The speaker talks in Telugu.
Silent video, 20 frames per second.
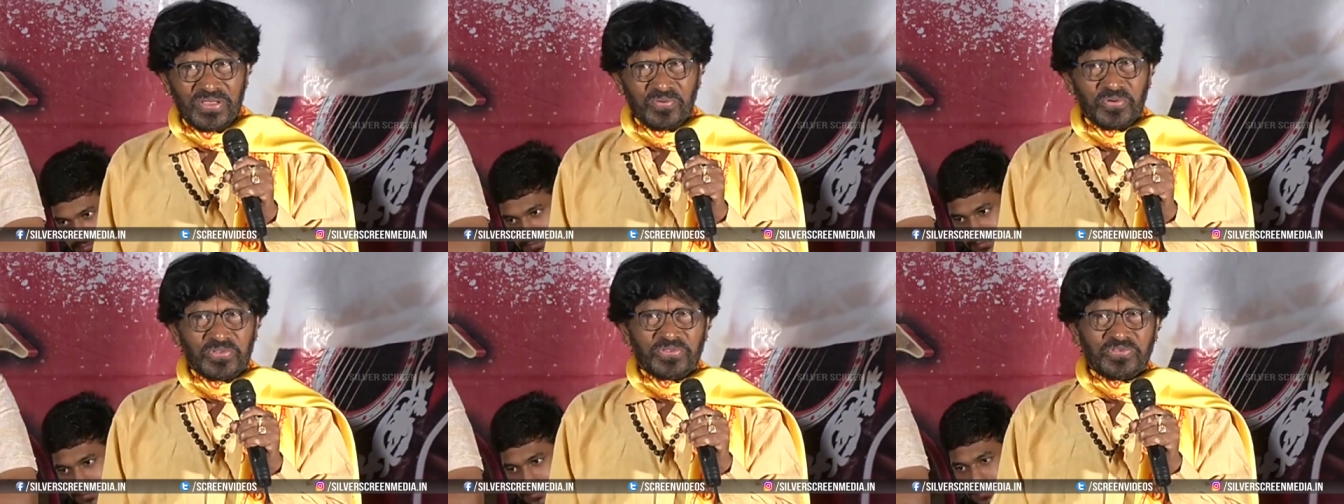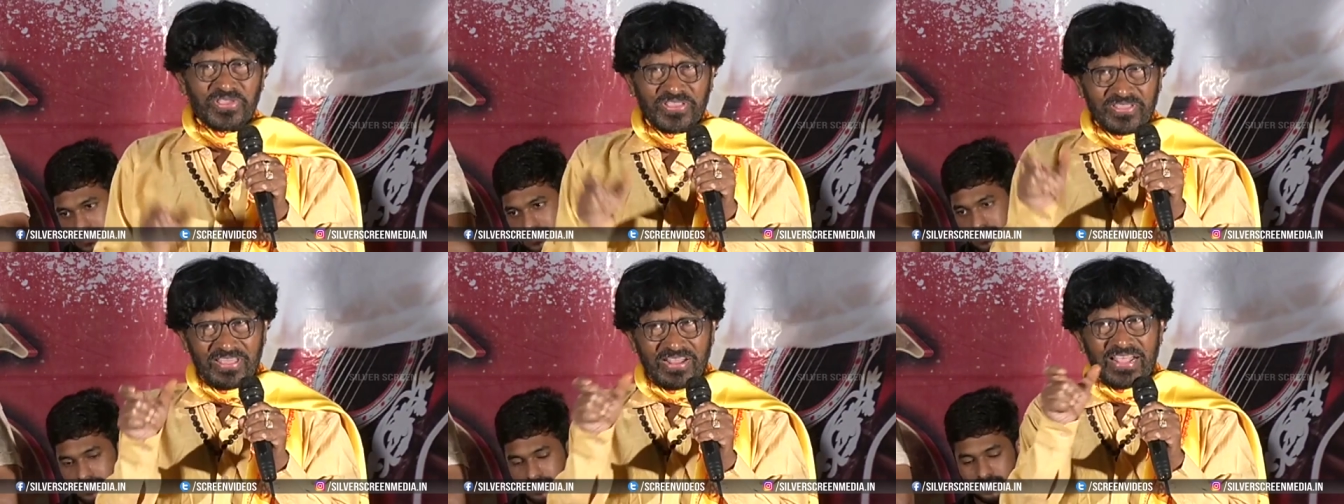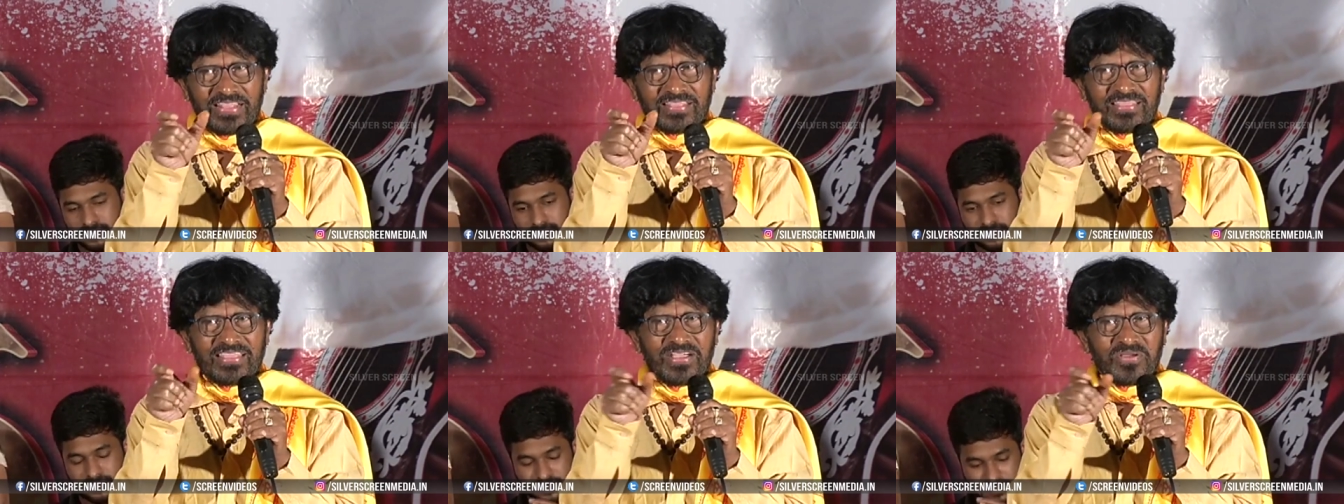వచ్చి
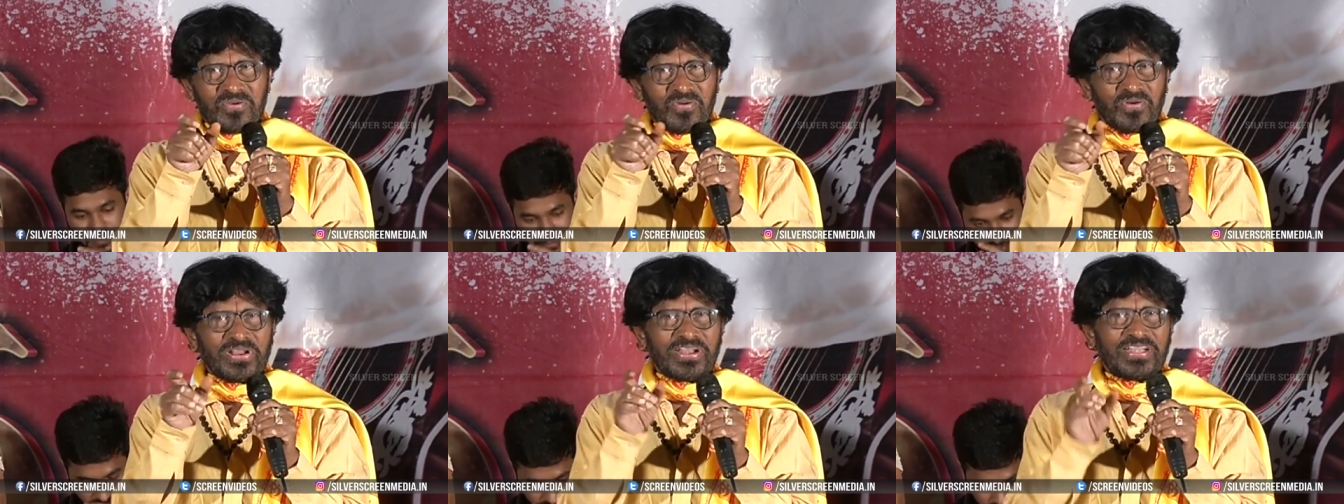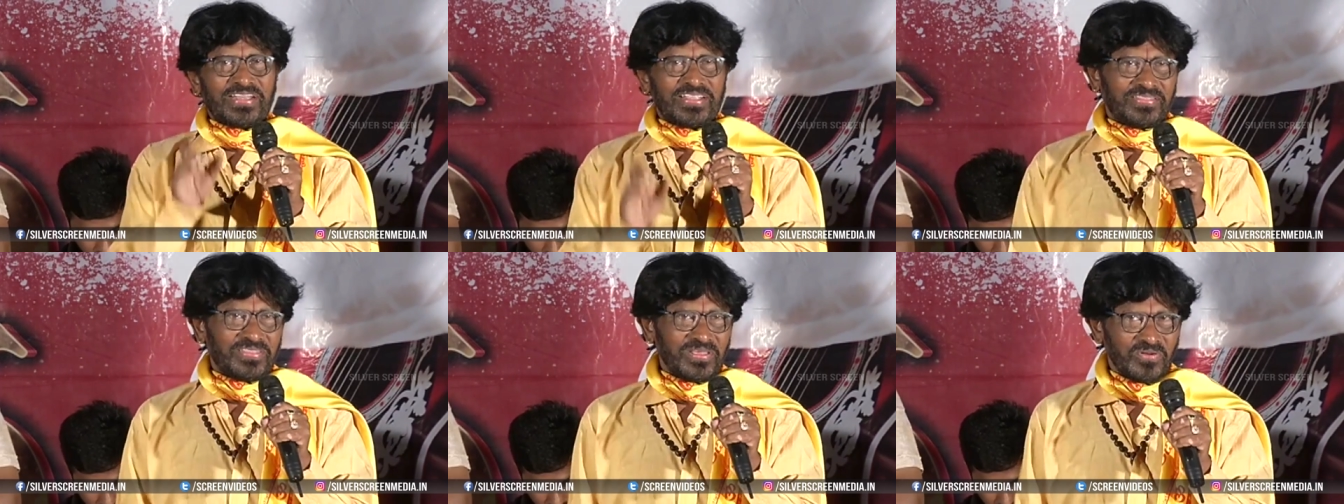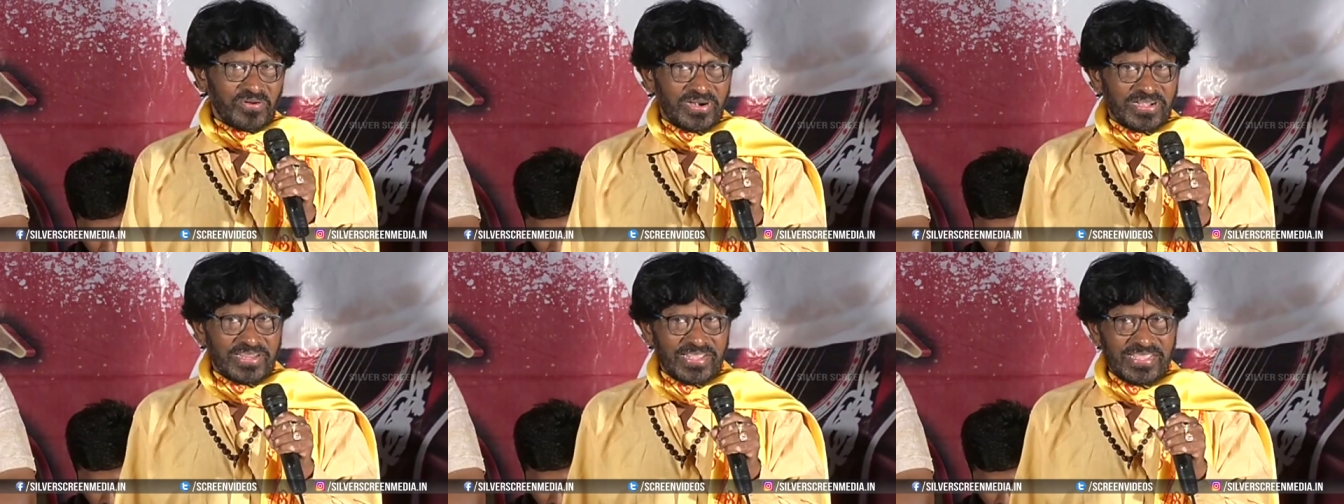ఇద్దరు అత్తా కోడళ్ళు
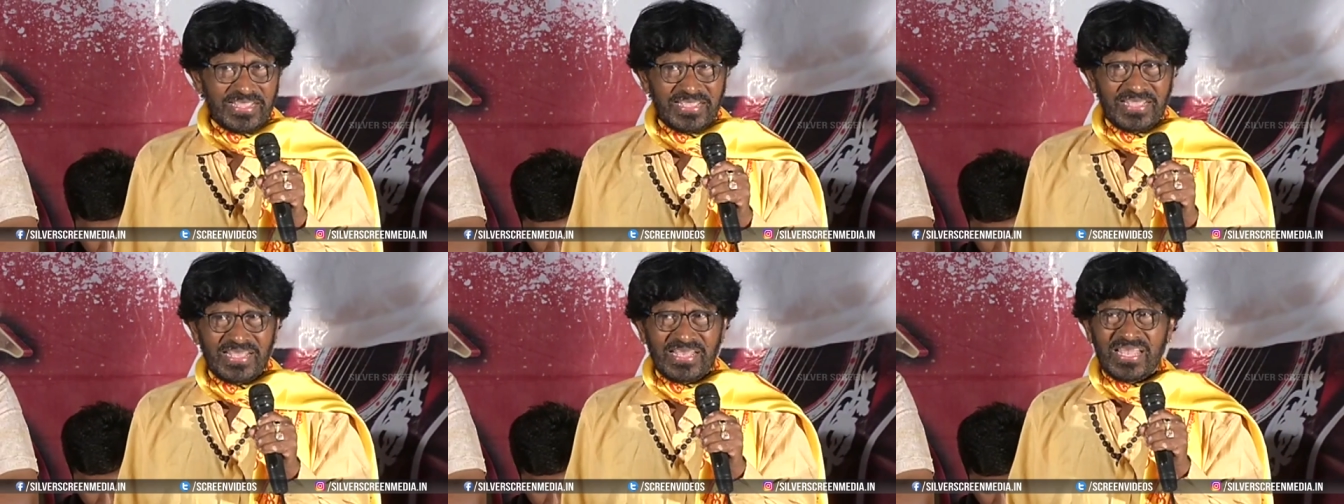ఇద్దరు ఒకటి